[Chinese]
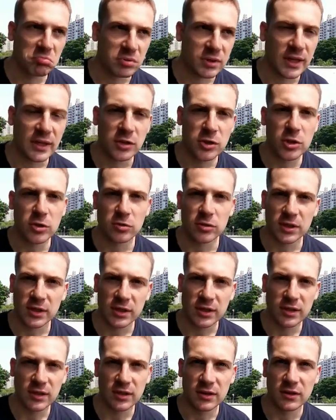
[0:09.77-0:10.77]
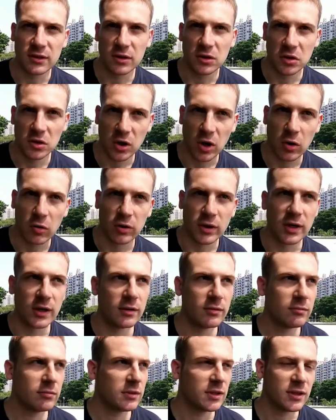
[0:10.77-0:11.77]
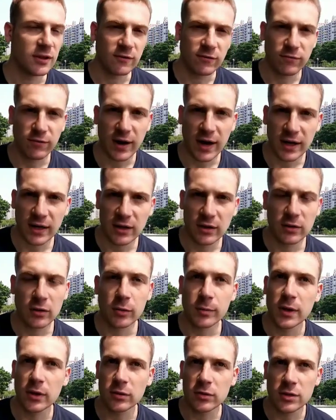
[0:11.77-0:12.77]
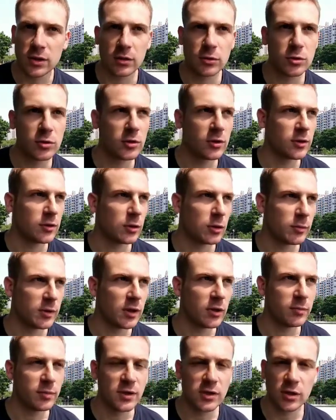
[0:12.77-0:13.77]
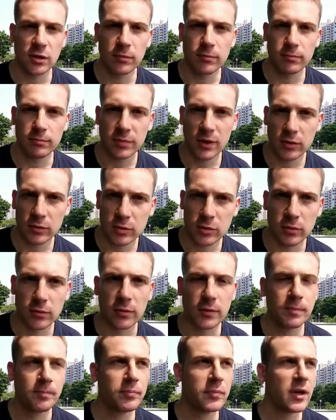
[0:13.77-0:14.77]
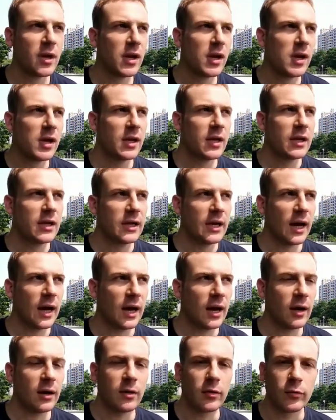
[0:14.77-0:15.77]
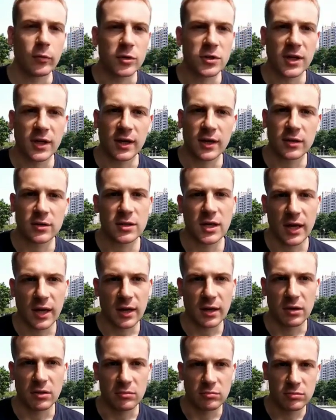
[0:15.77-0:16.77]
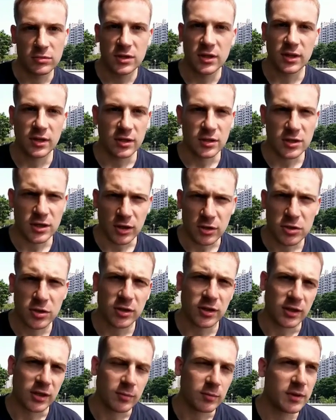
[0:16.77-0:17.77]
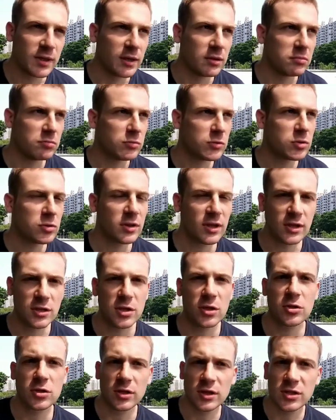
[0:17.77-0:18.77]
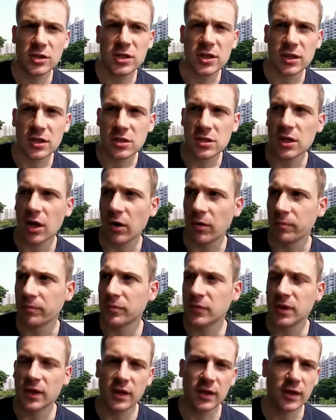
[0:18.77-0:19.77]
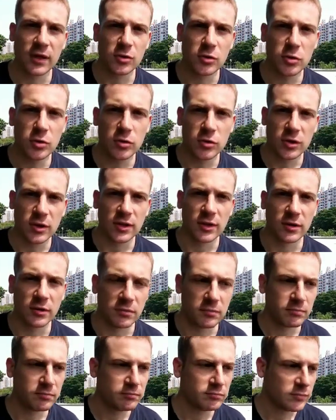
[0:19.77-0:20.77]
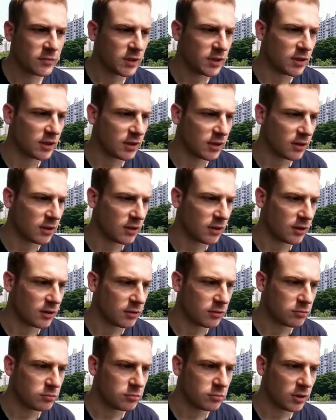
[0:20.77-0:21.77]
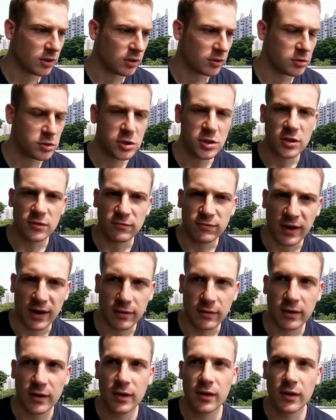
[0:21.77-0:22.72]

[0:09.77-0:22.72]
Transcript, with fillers: 研究你的口音、你的发音有没有正确，有没有比较标准。那我想要在这个小小的影片做一个小小的介绍，给你很具体的一个呃示范。